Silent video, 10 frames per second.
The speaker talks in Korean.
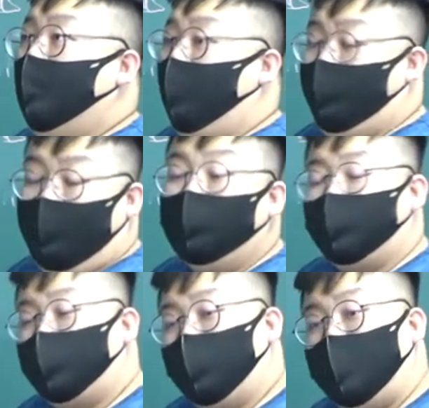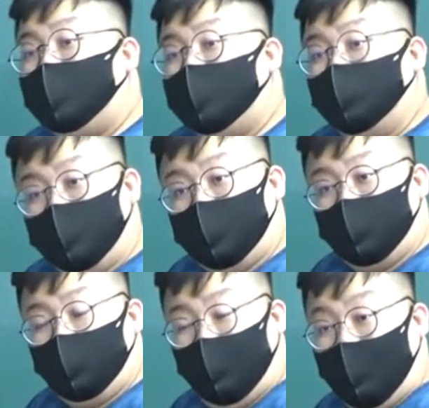어, 양수 속에
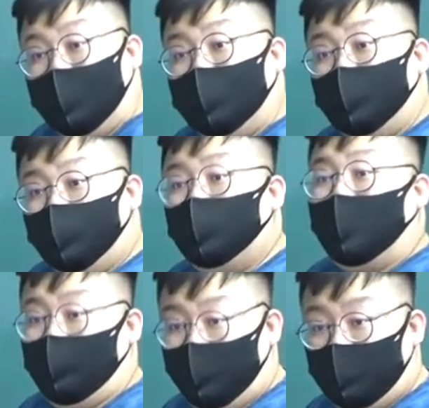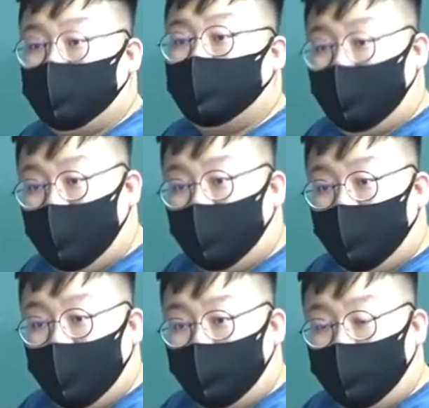있으면서도 아이는 눈을 감았다 뜯다할 거야.